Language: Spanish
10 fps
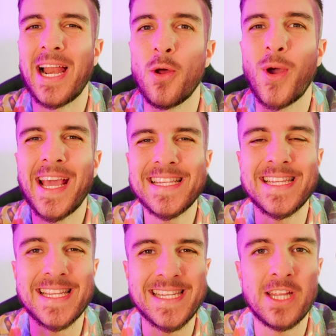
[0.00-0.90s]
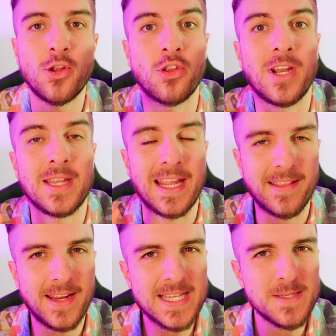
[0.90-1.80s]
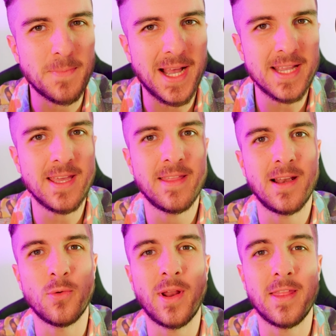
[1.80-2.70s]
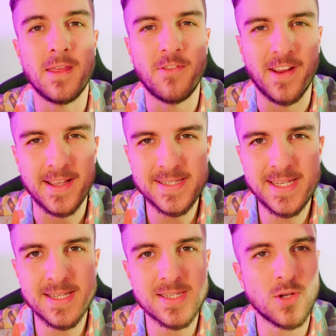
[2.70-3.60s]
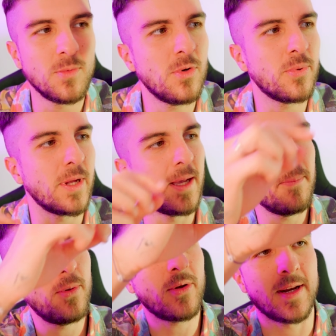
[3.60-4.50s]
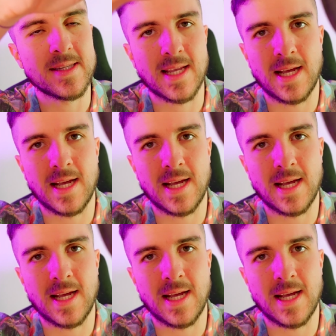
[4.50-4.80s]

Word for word: a los G733, más allá de algunas diferencias, como por ejemplo que en este